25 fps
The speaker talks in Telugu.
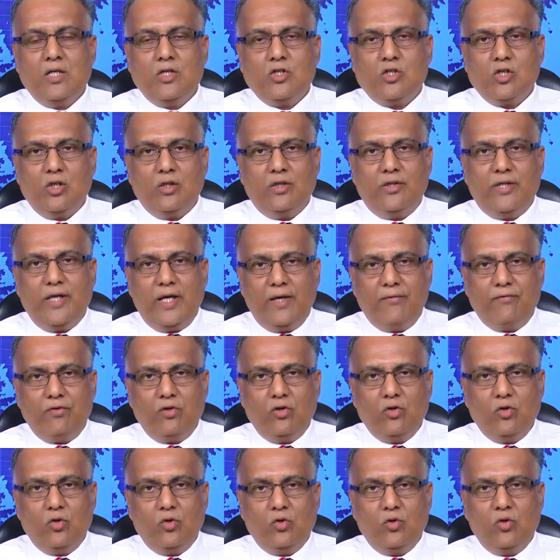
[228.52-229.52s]
సో
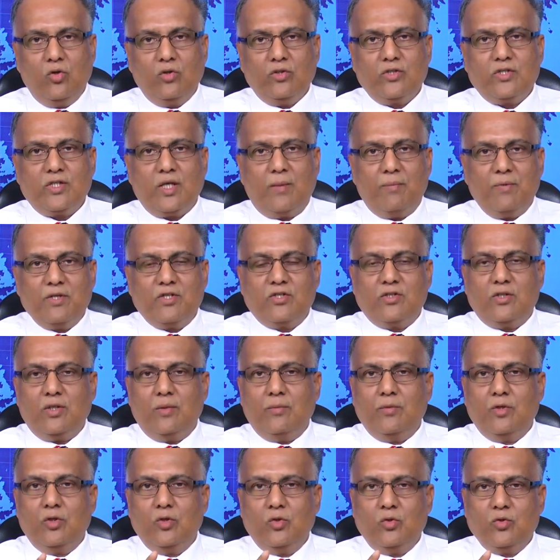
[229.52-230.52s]
దేవుడు
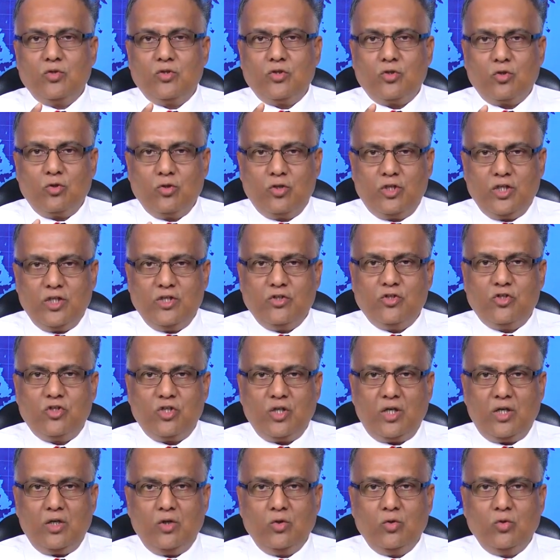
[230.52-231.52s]
సమస్తమును
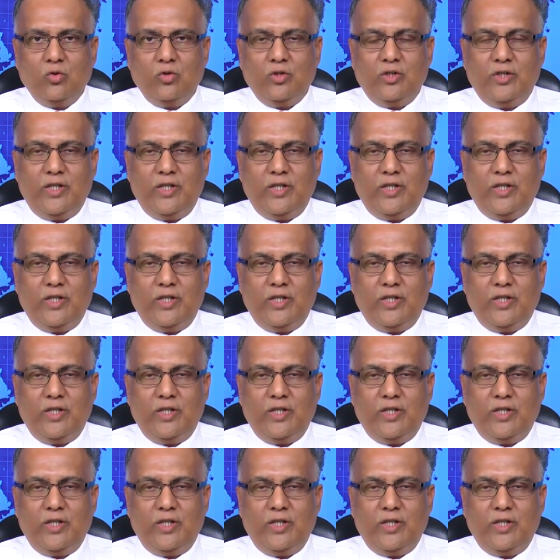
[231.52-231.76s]
సృజించాడు